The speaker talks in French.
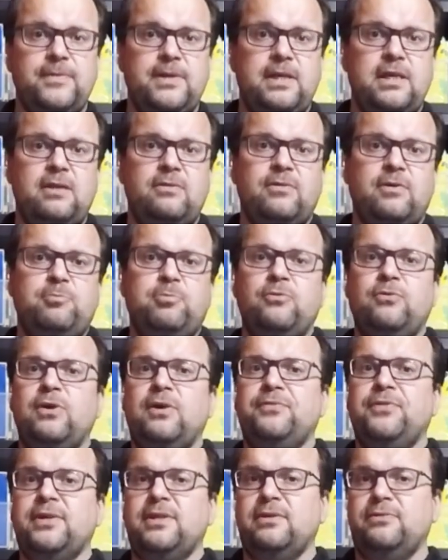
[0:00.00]
et il va pouvoir
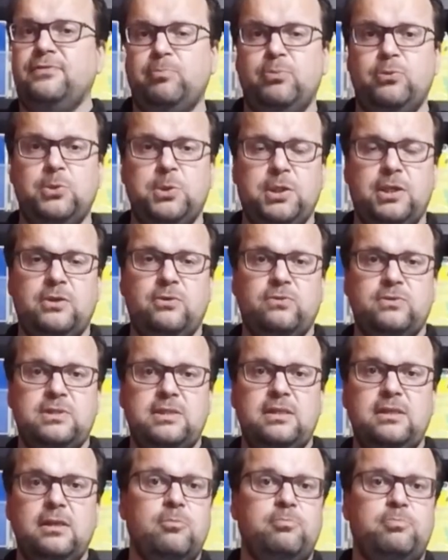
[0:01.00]
avoir un effet plus gênant
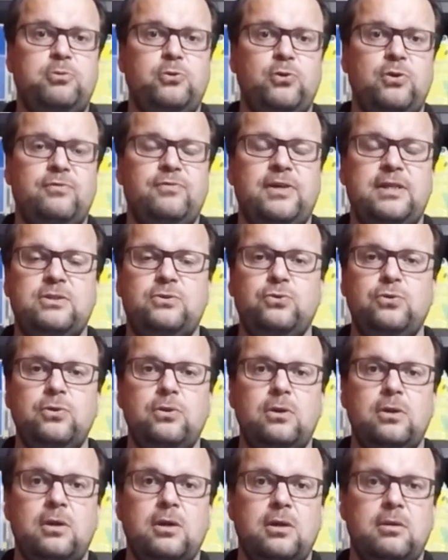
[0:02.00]
aussi. Plus il va être
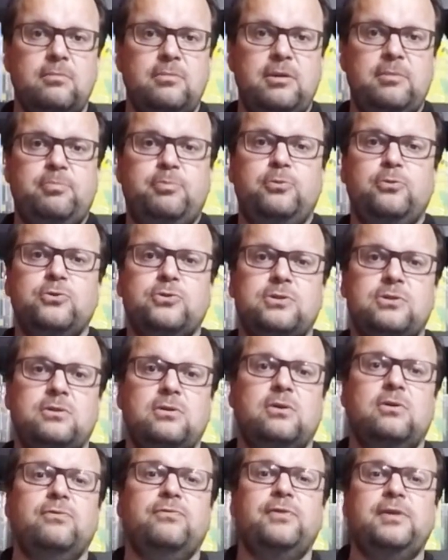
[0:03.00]
dur, plus
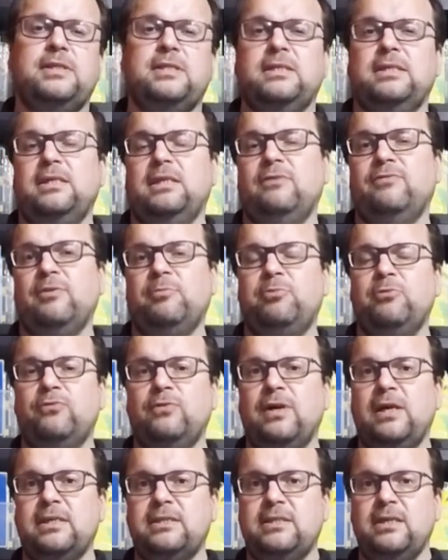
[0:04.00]
en fait il va
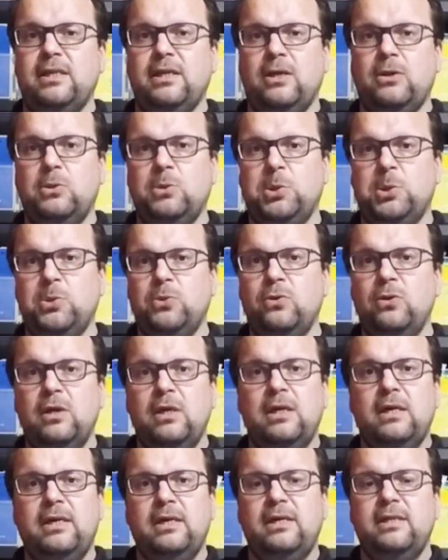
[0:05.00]
pouvoir accélérer le jeu
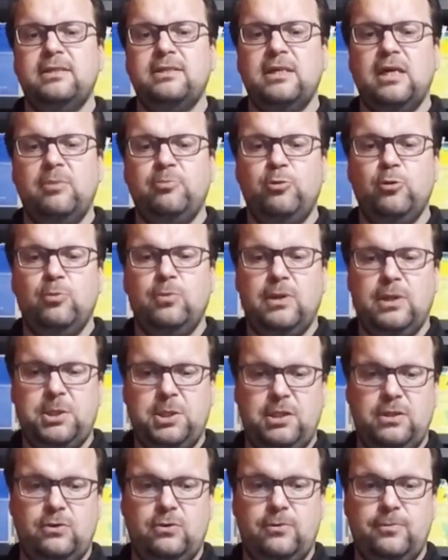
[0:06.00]
et il sera un peu moins
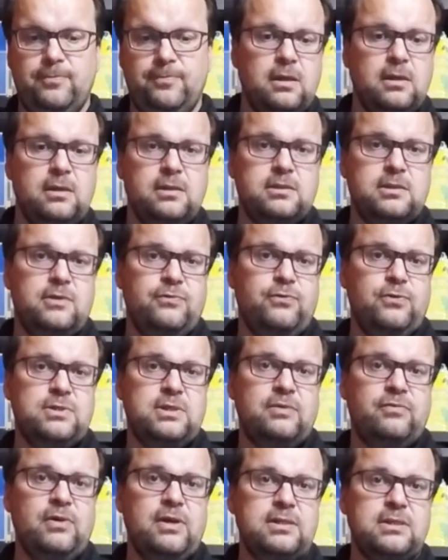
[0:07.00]
gênant. Ce qu'il faut
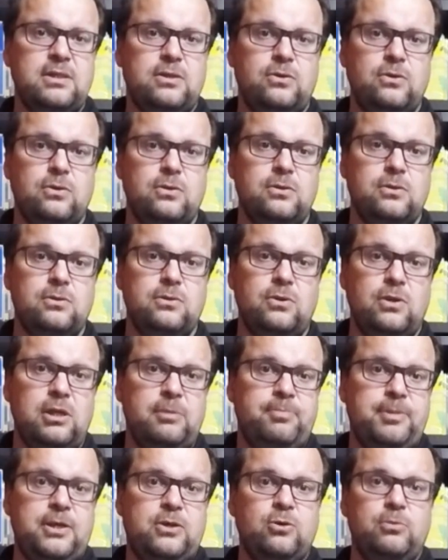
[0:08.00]
savoir, c'est que dans les
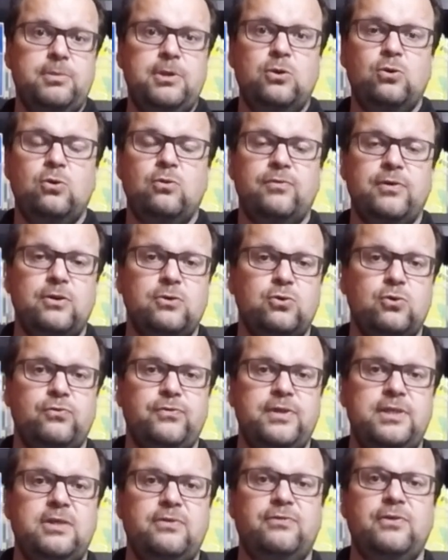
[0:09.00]
picots on va
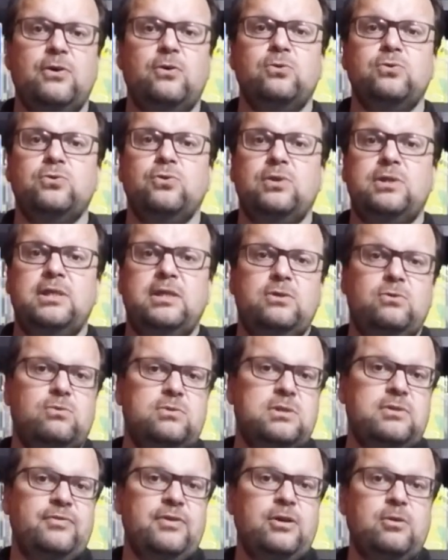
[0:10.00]
retrouver différentes duretés.
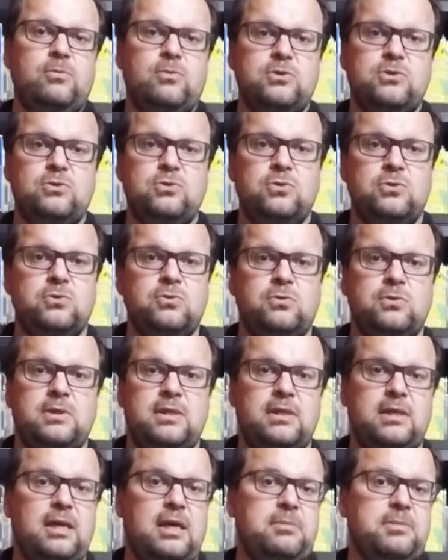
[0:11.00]
Donc, ça va commencer aux alentours
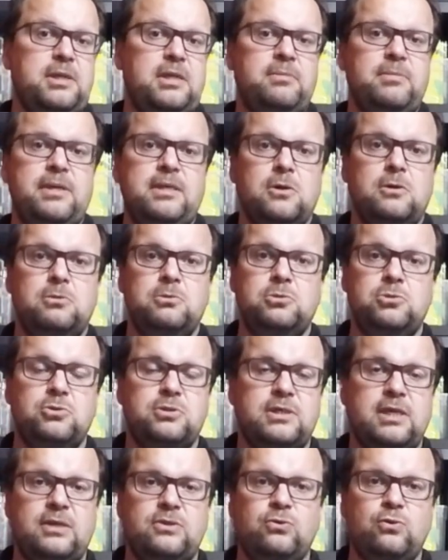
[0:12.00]
de 1 mm
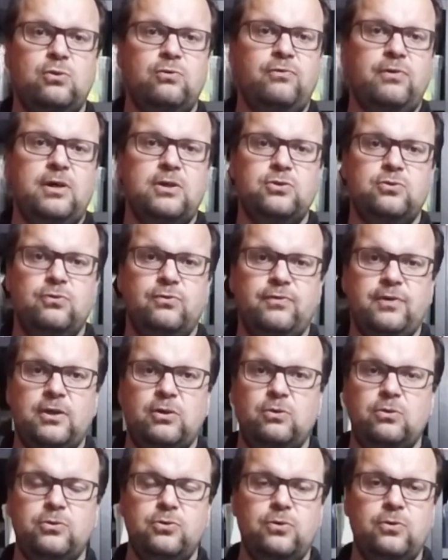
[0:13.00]
jusqu'à 2 voire
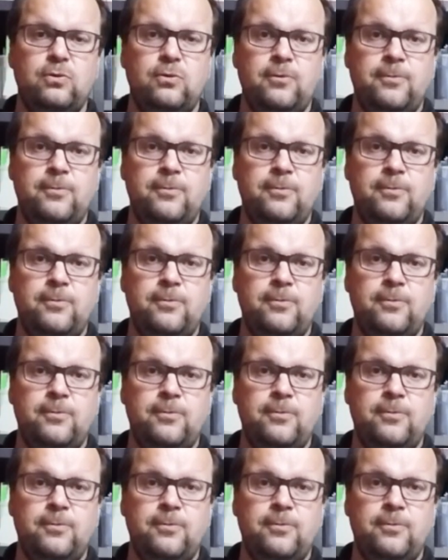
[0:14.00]
2,2.